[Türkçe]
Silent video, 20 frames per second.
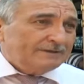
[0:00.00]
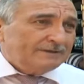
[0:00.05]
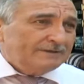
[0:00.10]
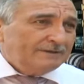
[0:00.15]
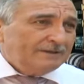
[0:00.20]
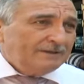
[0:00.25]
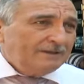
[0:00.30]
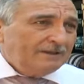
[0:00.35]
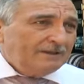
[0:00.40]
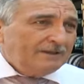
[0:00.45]
değil,
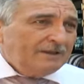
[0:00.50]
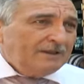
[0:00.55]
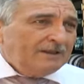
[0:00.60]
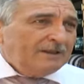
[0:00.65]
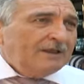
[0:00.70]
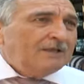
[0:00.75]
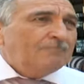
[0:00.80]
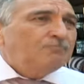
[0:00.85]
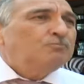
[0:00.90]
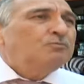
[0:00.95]

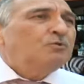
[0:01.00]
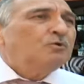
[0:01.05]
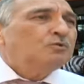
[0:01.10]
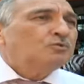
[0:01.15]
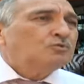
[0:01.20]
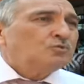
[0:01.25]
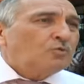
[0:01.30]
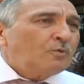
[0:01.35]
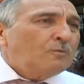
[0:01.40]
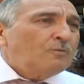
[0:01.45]
hep
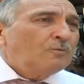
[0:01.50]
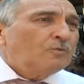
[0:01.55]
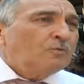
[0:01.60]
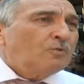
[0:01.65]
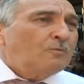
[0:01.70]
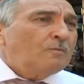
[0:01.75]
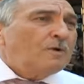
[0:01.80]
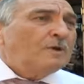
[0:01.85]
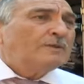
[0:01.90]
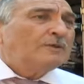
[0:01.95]
Bolu tukum,
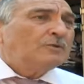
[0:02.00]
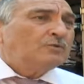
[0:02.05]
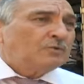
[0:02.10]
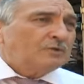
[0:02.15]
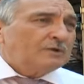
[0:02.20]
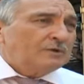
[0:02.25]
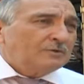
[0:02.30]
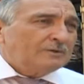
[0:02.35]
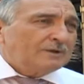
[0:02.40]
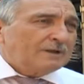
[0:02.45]
komando
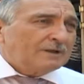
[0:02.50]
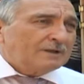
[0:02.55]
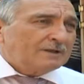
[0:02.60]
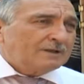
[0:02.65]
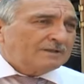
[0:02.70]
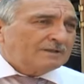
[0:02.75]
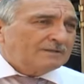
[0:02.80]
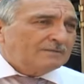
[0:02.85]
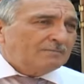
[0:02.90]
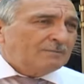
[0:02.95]
Tugay'ı olarak
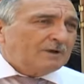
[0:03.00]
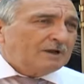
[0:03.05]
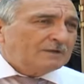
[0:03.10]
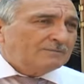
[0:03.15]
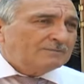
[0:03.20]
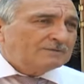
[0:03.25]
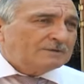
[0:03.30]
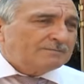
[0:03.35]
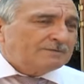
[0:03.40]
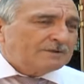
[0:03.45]

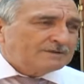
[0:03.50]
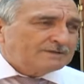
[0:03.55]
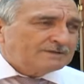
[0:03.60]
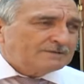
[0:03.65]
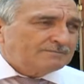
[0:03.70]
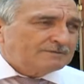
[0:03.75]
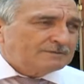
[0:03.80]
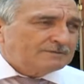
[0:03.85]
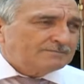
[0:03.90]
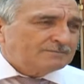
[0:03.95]
bağrımıza
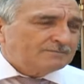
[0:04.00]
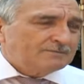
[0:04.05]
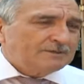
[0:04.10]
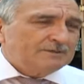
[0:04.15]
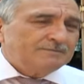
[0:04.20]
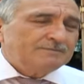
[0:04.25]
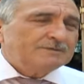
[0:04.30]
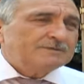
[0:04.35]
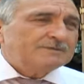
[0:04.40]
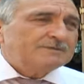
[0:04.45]
bastığımız bir
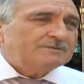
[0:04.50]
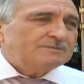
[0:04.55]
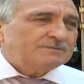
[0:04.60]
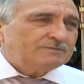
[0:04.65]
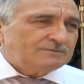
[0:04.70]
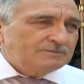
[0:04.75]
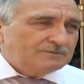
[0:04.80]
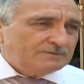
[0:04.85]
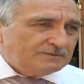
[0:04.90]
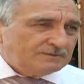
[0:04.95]
bilimiz.
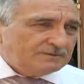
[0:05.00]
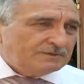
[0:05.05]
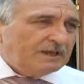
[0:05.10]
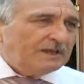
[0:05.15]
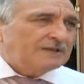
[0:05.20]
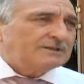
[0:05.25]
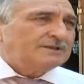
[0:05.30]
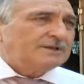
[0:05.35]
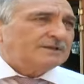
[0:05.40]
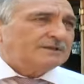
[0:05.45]

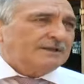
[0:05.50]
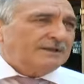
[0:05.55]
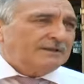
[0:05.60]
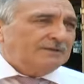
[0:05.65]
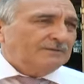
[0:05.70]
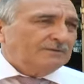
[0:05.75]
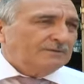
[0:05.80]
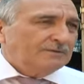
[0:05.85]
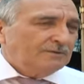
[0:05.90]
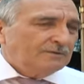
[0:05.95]

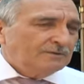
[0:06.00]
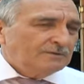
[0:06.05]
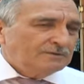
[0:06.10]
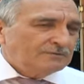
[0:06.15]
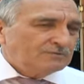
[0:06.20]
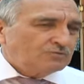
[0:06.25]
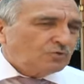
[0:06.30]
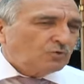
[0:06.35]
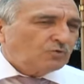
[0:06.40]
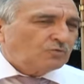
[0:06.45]
Gerçekten
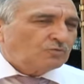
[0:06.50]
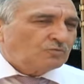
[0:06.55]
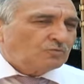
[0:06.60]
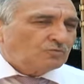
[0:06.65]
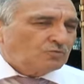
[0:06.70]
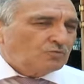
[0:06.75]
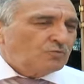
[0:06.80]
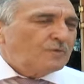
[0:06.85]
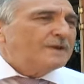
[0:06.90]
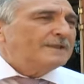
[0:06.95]
çok
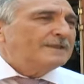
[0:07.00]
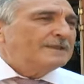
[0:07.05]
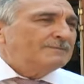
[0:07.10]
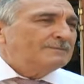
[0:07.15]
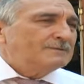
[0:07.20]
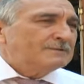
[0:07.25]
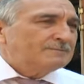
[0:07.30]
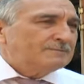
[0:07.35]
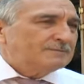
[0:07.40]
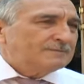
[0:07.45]

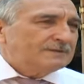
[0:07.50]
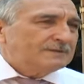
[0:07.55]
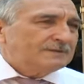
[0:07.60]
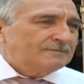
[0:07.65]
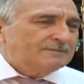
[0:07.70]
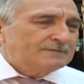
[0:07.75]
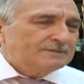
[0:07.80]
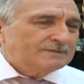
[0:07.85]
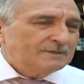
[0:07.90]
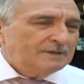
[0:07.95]
güvendiğimiz bir
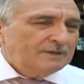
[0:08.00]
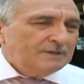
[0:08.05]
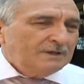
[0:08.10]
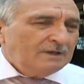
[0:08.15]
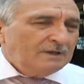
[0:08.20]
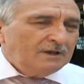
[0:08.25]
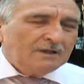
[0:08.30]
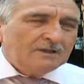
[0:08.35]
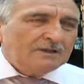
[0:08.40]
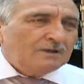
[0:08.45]
birliğimiz.
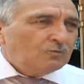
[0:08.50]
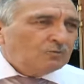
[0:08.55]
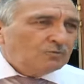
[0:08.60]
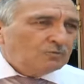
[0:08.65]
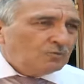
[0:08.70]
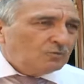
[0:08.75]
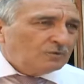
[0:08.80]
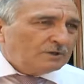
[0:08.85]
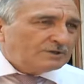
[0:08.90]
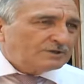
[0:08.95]
Allah
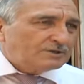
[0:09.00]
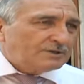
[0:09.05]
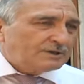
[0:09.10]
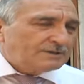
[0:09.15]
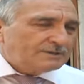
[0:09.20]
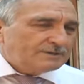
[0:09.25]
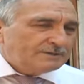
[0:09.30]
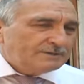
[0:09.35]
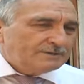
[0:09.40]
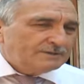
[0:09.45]
onun yolunu açık
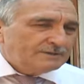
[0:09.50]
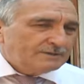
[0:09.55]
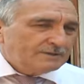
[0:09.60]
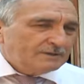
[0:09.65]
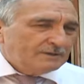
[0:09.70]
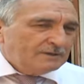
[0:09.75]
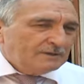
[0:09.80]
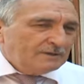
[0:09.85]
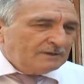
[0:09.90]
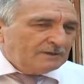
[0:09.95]
etsin.
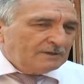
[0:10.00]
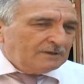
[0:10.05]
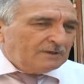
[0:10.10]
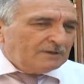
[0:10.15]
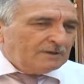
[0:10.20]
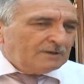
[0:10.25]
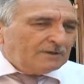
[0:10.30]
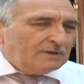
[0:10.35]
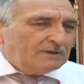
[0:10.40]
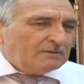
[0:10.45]

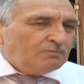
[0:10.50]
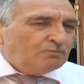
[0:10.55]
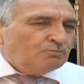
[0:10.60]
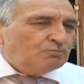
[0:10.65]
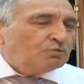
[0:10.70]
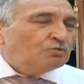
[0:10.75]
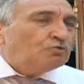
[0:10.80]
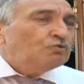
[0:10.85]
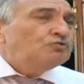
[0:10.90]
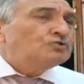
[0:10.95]

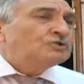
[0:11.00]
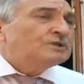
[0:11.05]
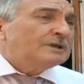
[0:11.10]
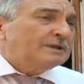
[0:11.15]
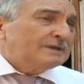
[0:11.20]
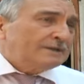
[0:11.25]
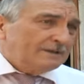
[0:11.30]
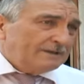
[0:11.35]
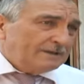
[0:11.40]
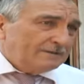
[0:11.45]
Bütün
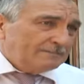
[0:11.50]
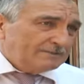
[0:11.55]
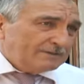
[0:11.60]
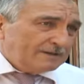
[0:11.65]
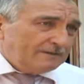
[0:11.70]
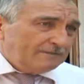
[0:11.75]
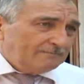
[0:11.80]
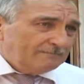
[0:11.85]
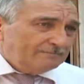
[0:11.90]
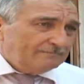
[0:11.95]

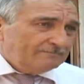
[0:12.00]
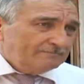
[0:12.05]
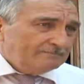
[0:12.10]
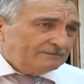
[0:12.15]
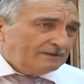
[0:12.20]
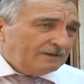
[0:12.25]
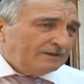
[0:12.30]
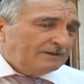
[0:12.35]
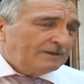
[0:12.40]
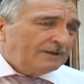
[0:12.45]
şehitlerimize
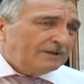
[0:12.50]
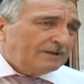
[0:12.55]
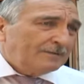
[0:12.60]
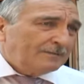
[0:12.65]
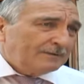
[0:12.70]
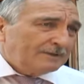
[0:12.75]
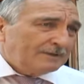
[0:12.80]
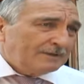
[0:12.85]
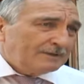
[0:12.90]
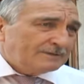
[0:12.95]
Allah
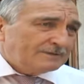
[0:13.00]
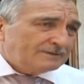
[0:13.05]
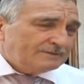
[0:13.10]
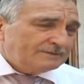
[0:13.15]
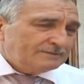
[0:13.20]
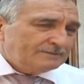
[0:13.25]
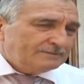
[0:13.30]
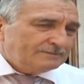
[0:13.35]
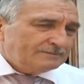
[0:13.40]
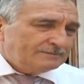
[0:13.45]
rahmet
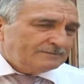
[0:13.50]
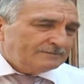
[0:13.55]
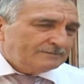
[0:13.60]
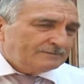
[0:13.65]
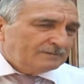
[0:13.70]
eylesin.